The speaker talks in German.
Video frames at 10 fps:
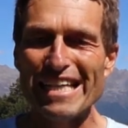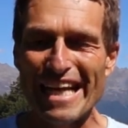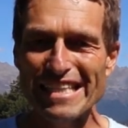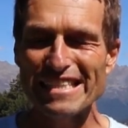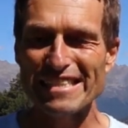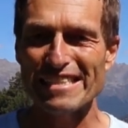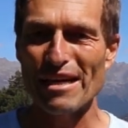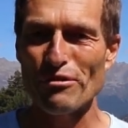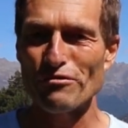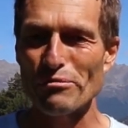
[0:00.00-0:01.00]
Jetzt ist es
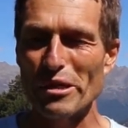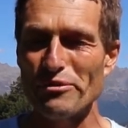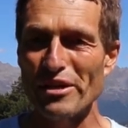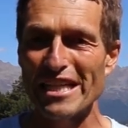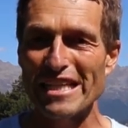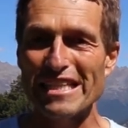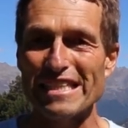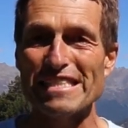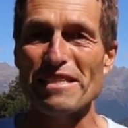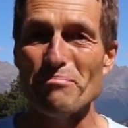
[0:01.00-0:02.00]
aber für mich wichtig,
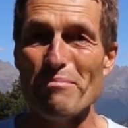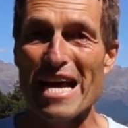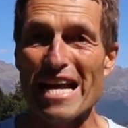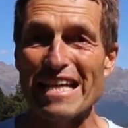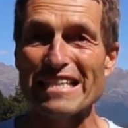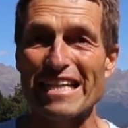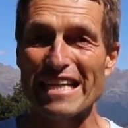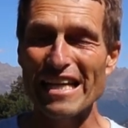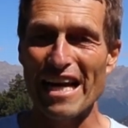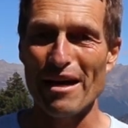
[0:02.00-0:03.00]
dass ich mehr
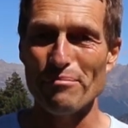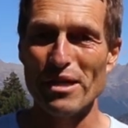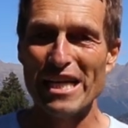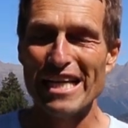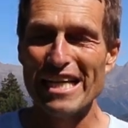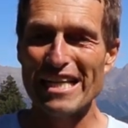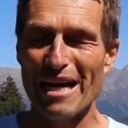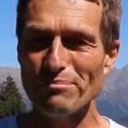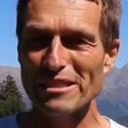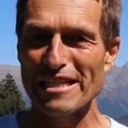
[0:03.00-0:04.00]
Energie habe. Ich
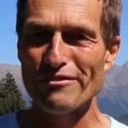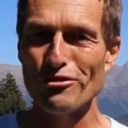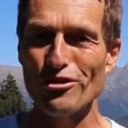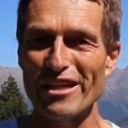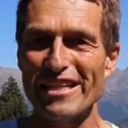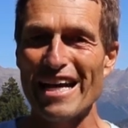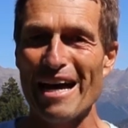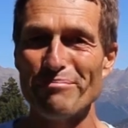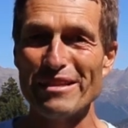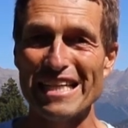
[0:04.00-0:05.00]
habe das Gefühl, ich
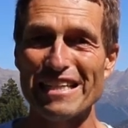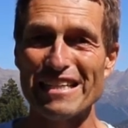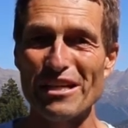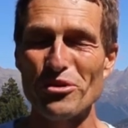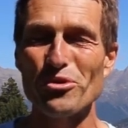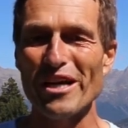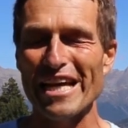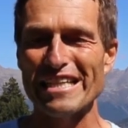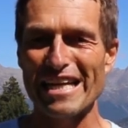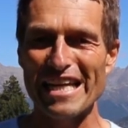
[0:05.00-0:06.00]
habe nicht genug
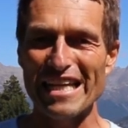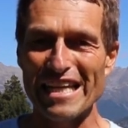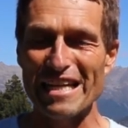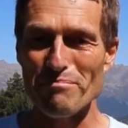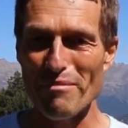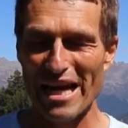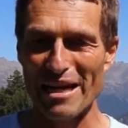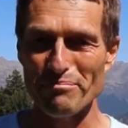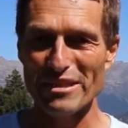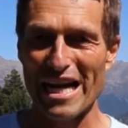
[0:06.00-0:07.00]
Energie in
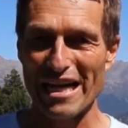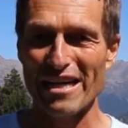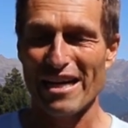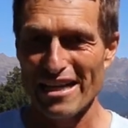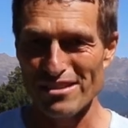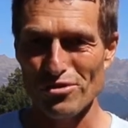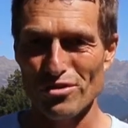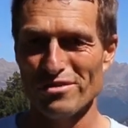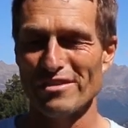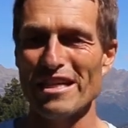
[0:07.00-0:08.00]
meinem Tank,
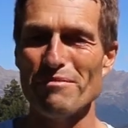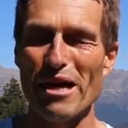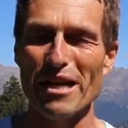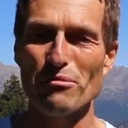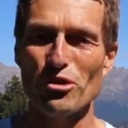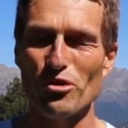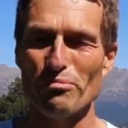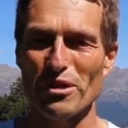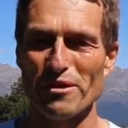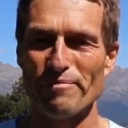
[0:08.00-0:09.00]
also in meinem
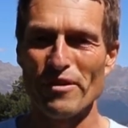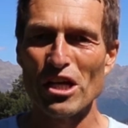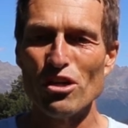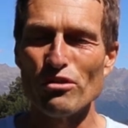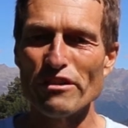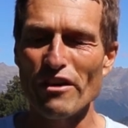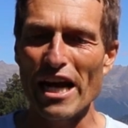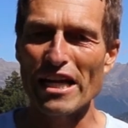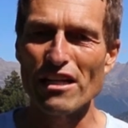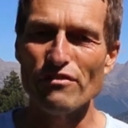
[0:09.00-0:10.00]
Körper. Und ich
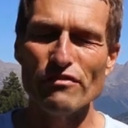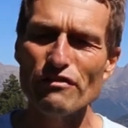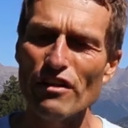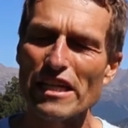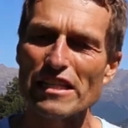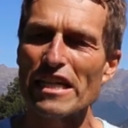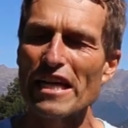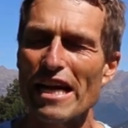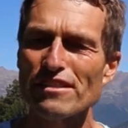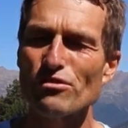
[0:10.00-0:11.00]
frage ihn, wie viel
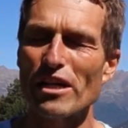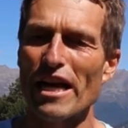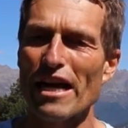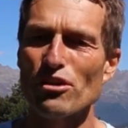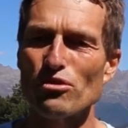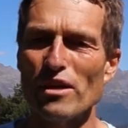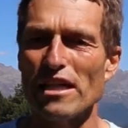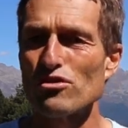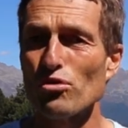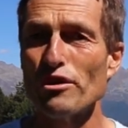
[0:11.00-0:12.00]
Energie hast du denn
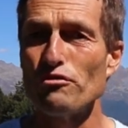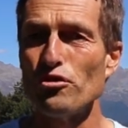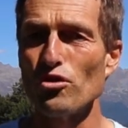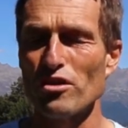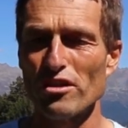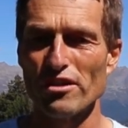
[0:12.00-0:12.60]
aktuell, so gefühlt?